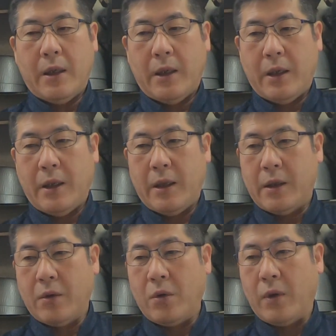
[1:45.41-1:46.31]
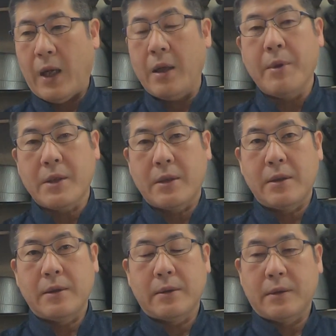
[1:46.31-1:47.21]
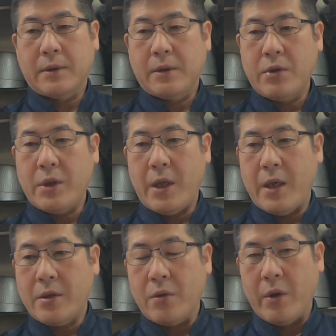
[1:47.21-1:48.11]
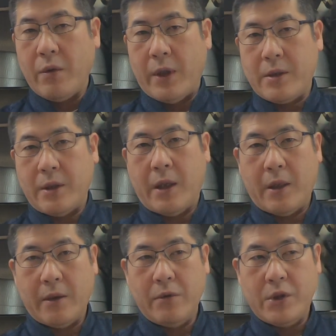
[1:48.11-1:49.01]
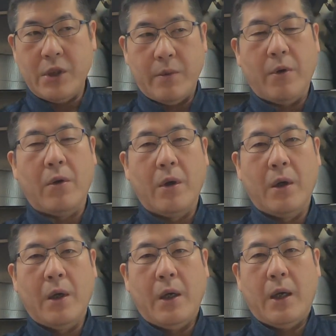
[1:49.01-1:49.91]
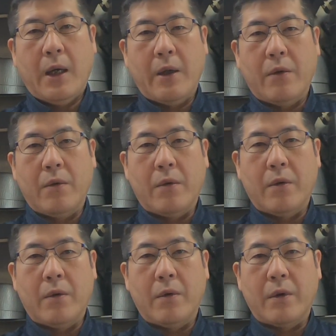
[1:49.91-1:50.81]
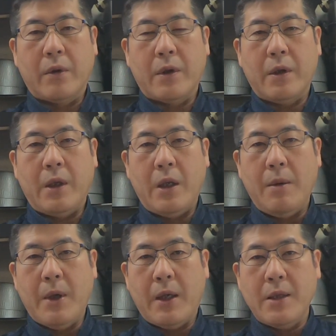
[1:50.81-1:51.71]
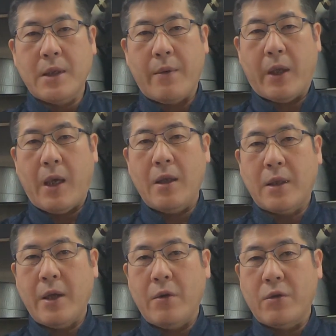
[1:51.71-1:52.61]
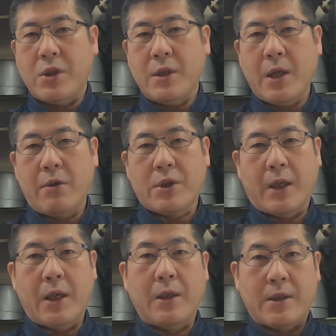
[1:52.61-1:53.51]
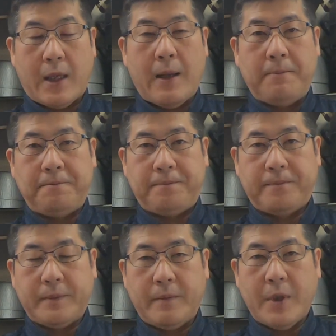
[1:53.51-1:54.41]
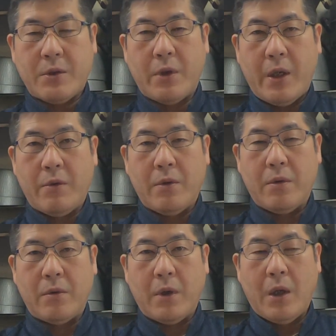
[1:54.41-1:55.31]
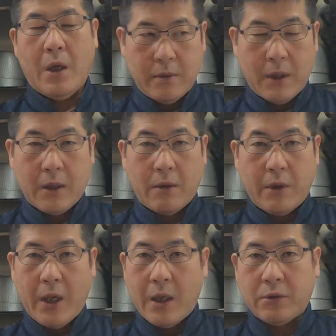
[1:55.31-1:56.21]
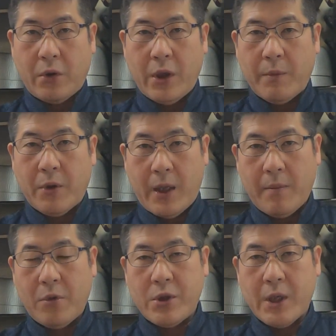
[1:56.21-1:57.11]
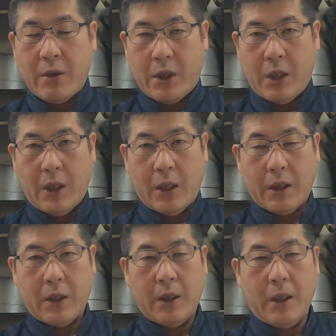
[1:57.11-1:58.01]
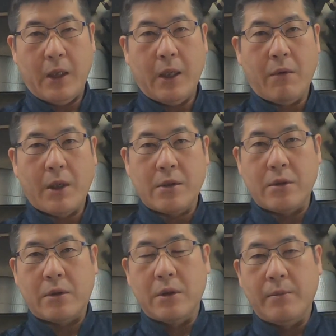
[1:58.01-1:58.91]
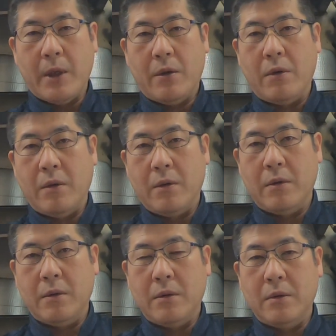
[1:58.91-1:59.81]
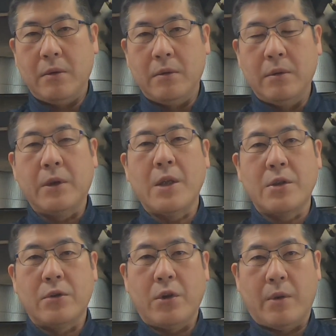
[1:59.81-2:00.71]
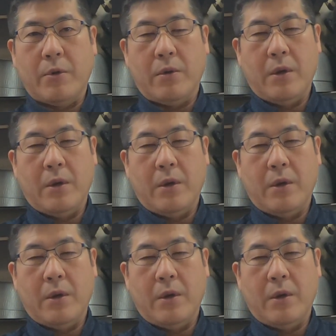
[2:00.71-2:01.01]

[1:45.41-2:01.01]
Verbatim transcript: えところがありますそしてそれをですねうちにもあの今現在は携帯用の小さいのしかないんですが、まあ、それをなんだろう出歩く時にもね持ち歩き、えー、なおかつ車の運転する時も